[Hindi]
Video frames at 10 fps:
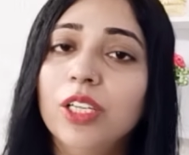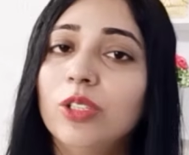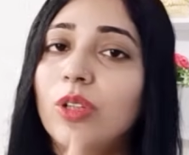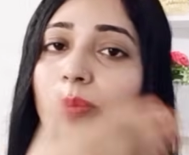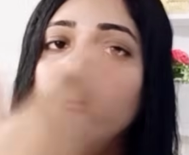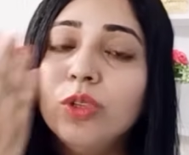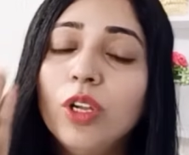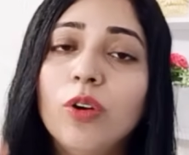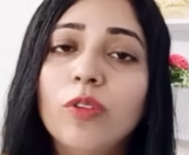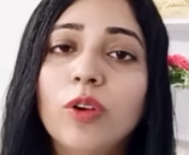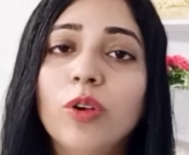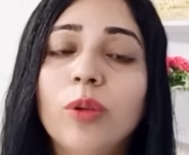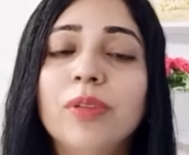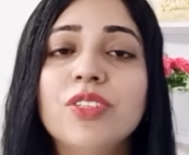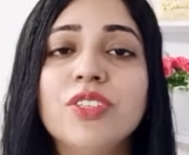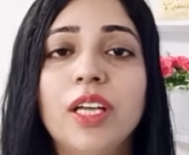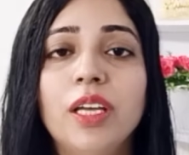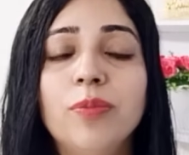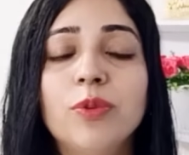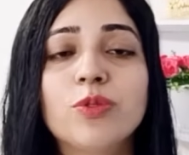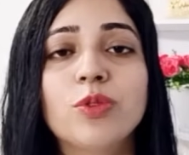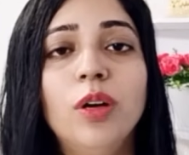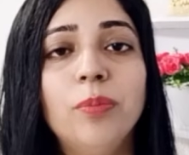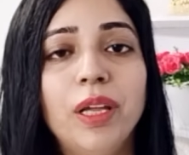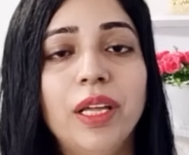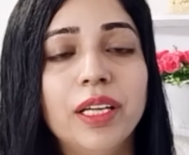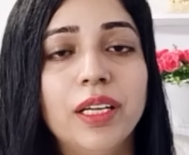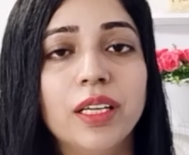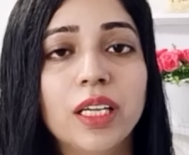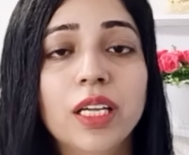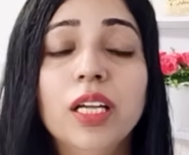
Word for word: तो आप पूरे ओवरऑल अपने चेहरे पे उसको अप्लाई करके